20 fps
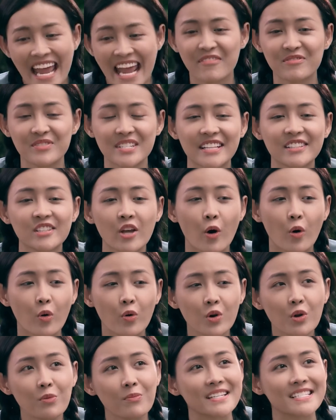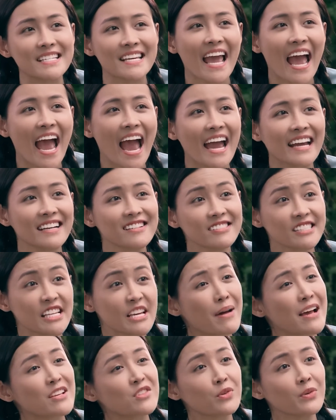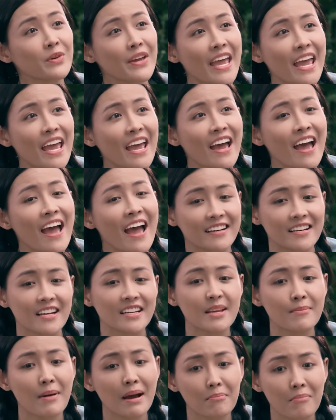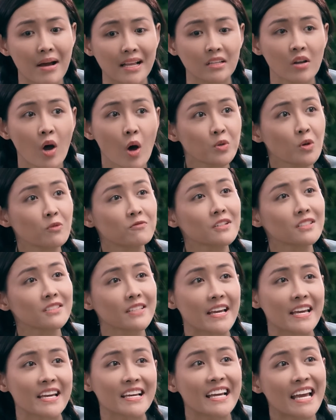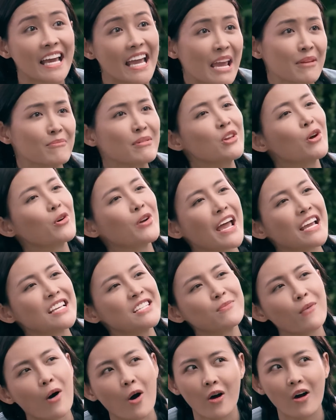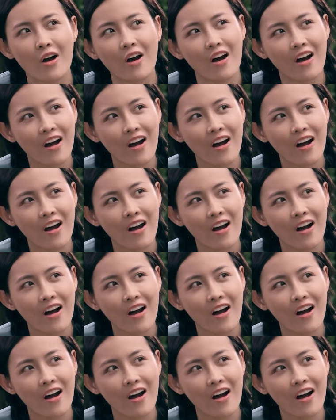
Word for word: em tranh thủ lúc mà chị hai đưa tí má xuống ghe để đi bắt mạch hút thuốc phước thiện em mới vô đây chứ bộ